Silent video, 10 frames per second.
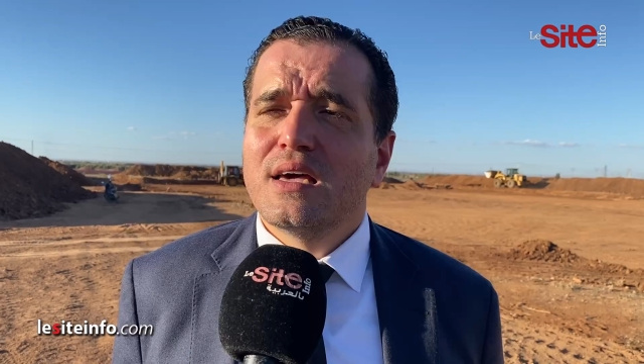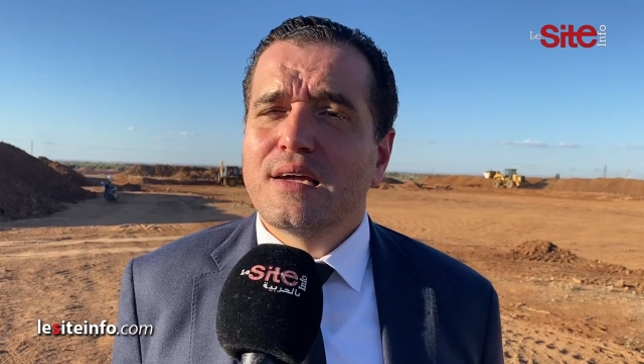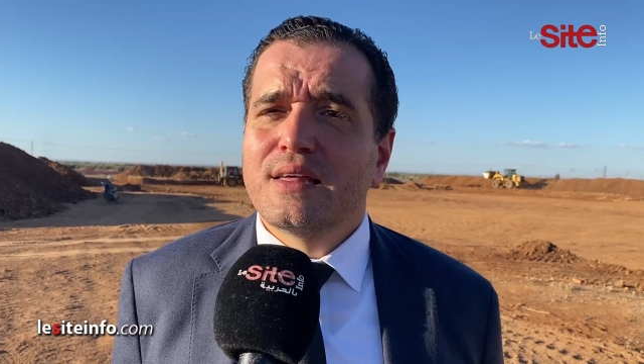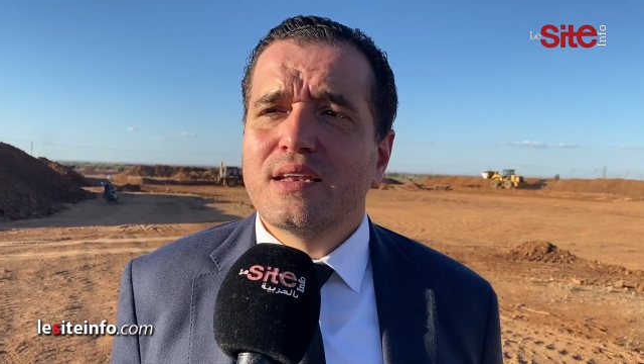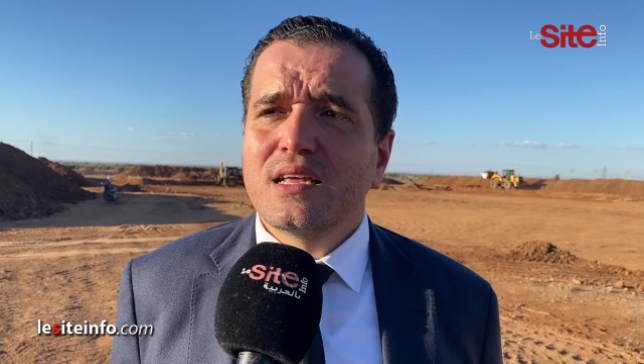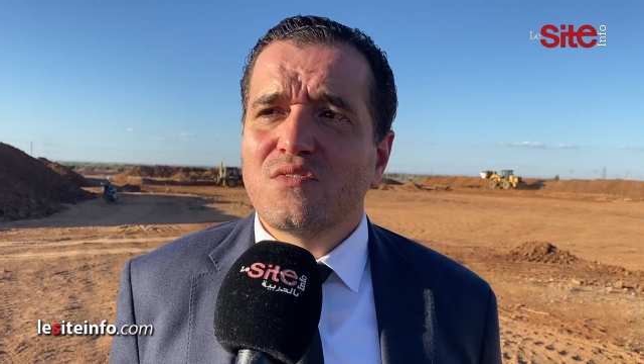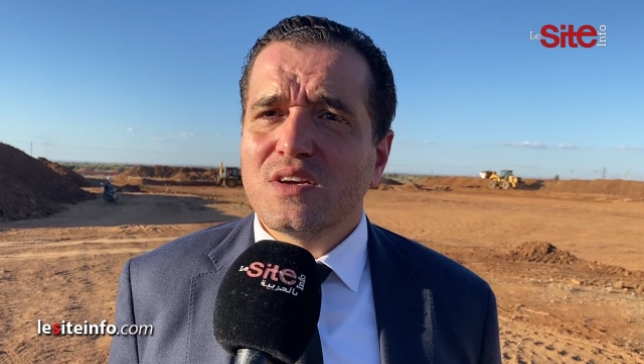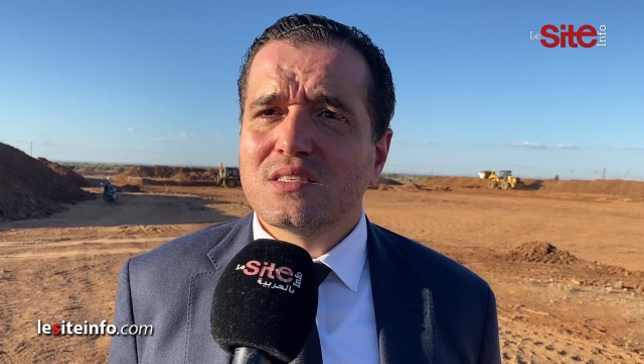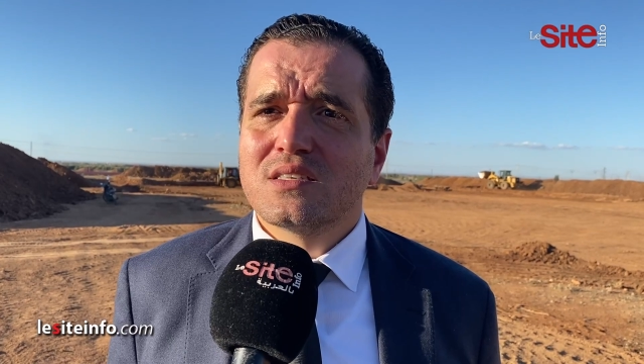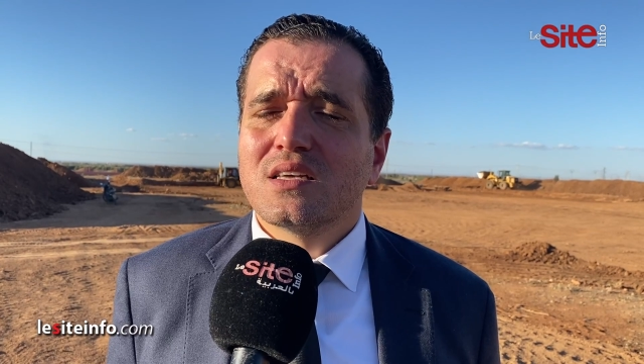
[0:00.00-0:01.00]
جلان
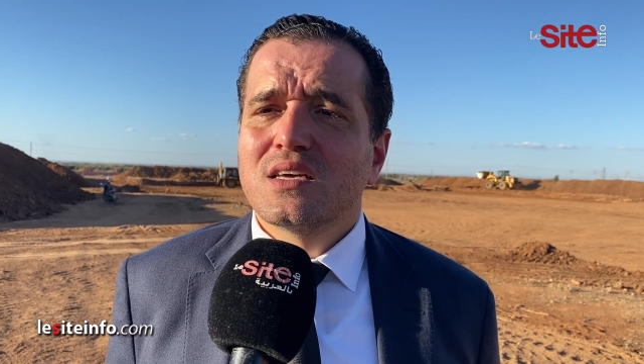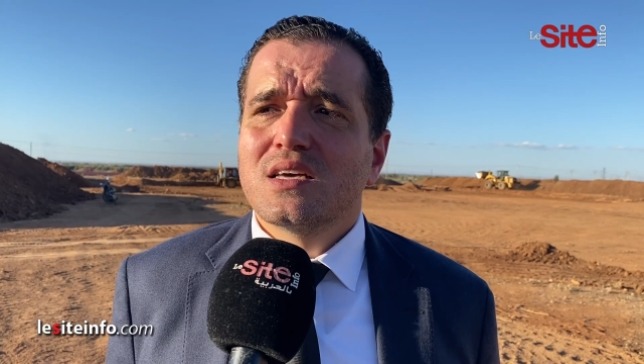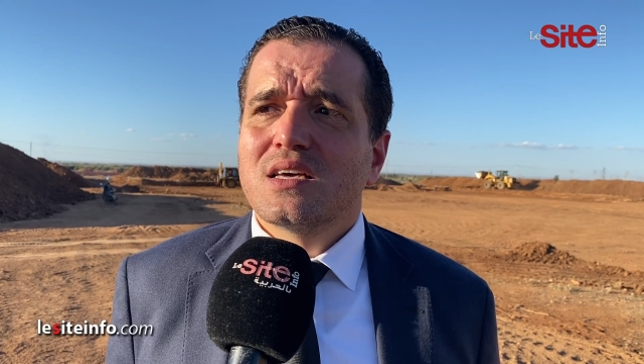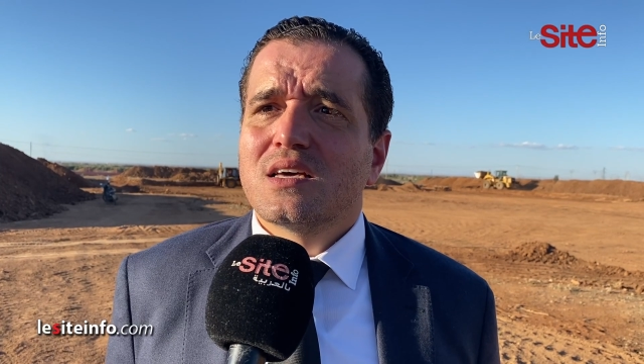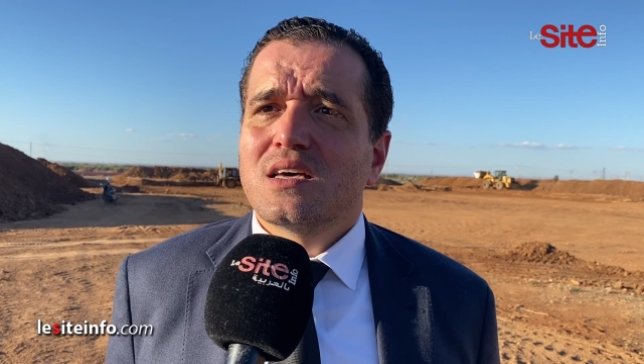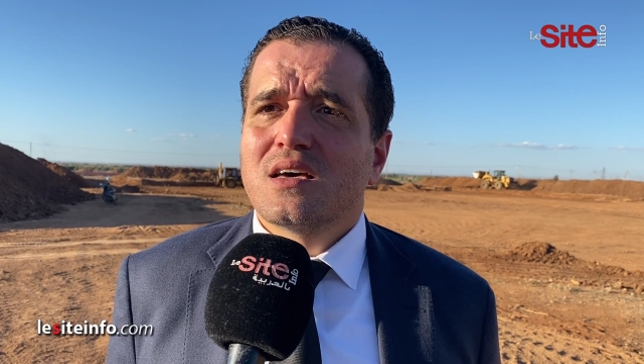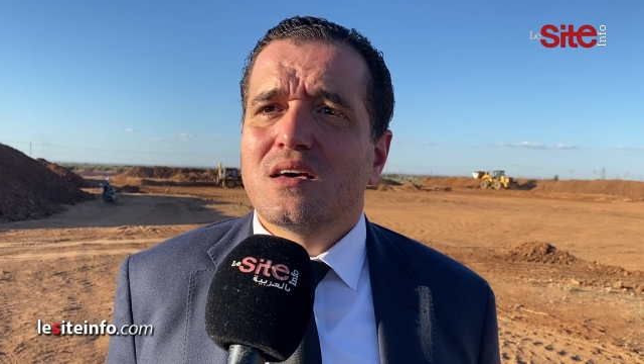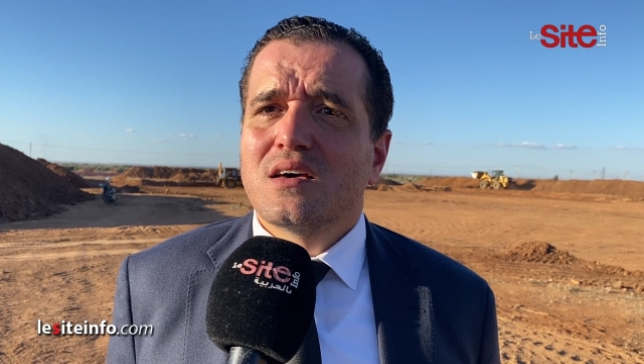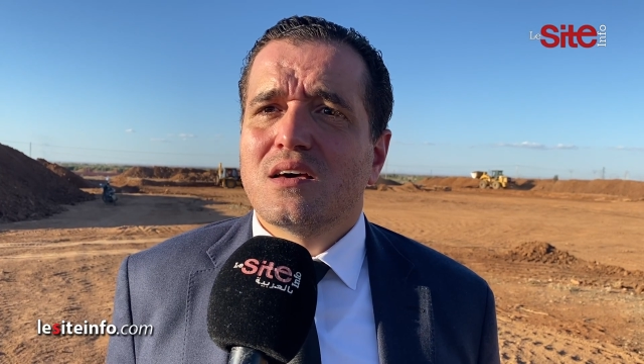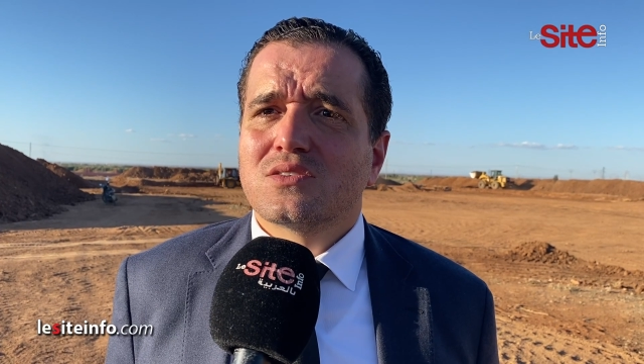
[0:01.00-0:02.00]
انفست
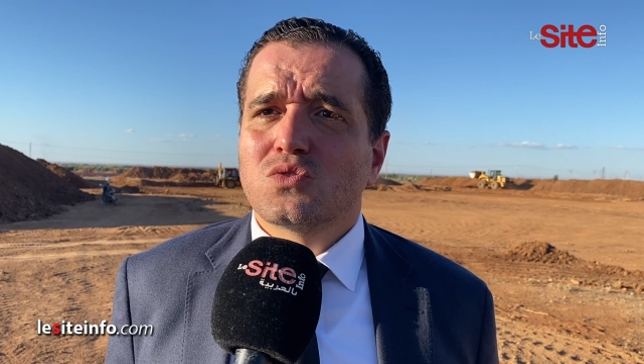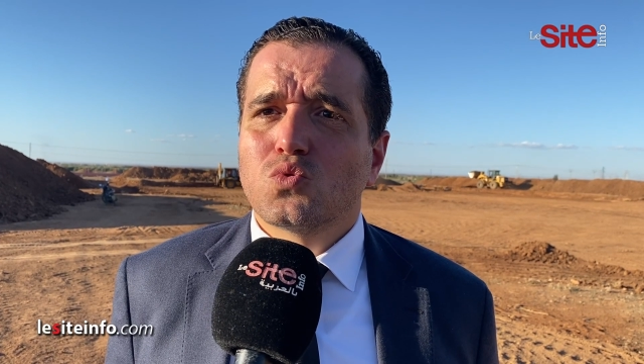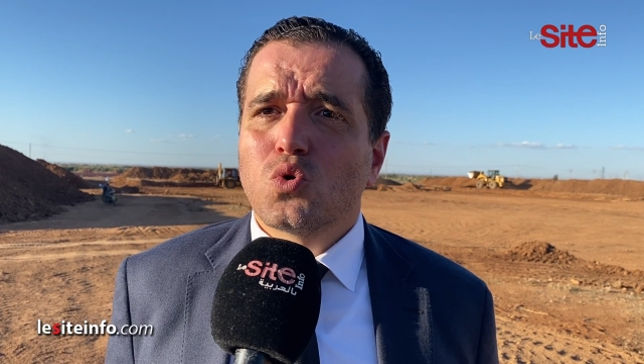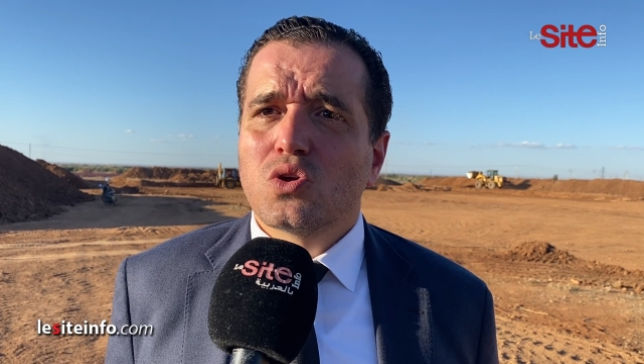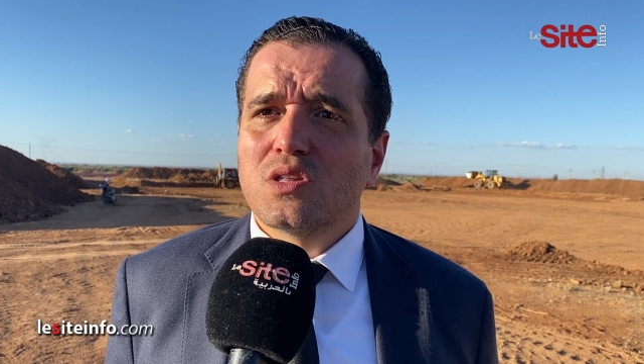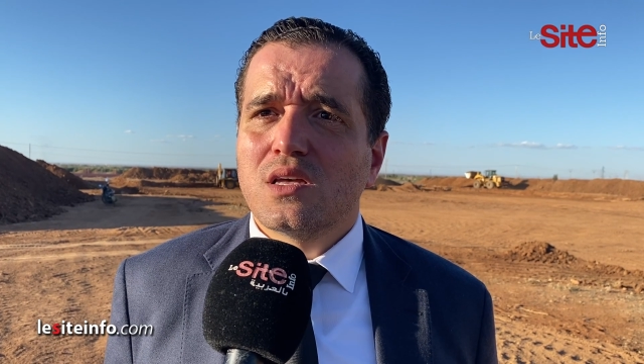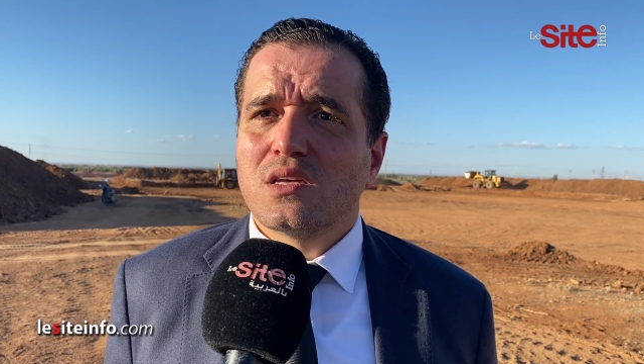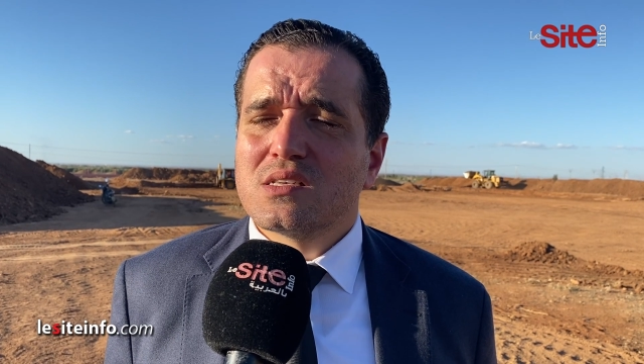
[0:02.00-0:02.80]
آه، صندوق آه،